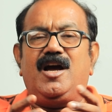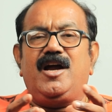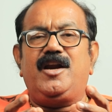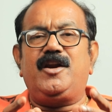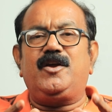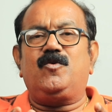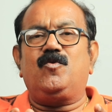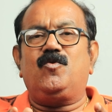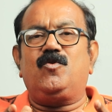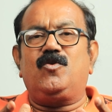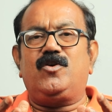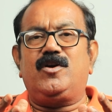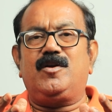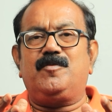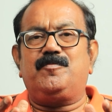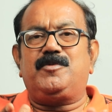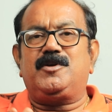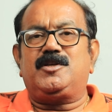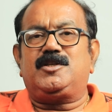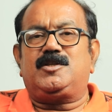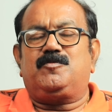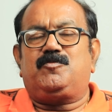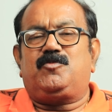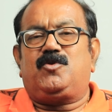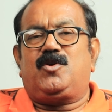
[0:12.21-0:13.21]
நான் இன்னைக்கு உங்களோட
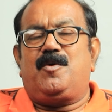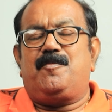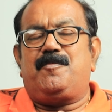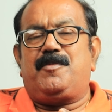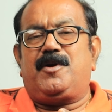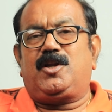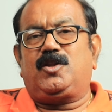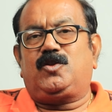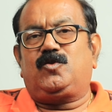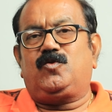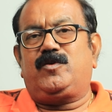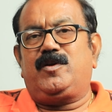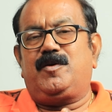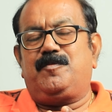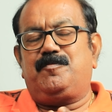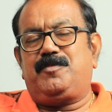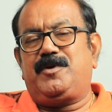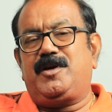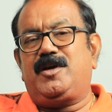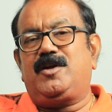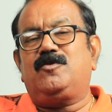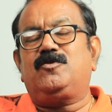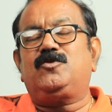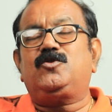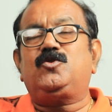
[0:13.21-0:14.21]
பேச போகிற படத்துடைய
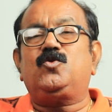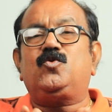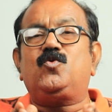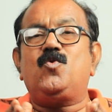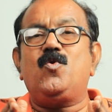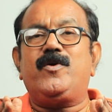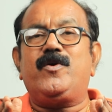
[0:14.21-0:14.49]
பேர் வந்து